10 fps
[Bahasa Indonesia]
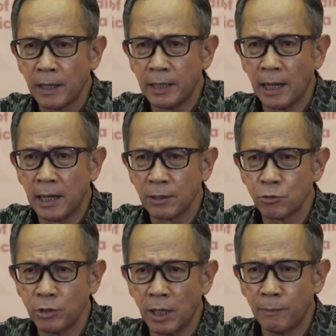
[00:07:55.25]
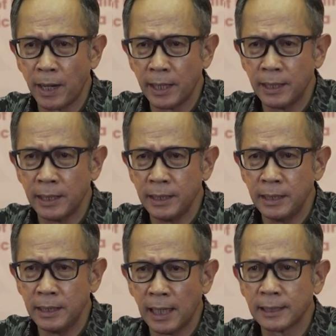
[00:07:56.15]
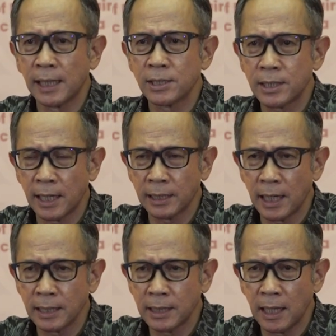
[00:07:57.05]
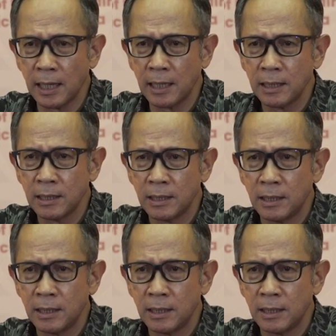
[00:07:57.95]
yang sudah berada di atas rata-rata